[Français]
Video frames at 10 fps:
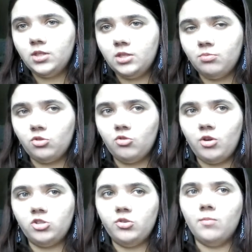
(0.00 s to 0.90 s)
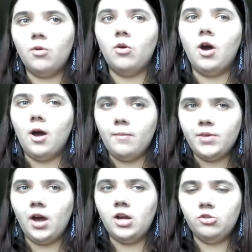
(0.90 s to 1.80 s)
qui est pourtant actuellement
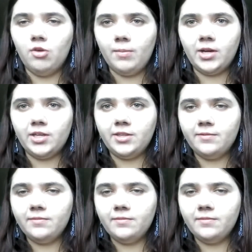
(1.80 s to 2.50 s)
amiral de la marine.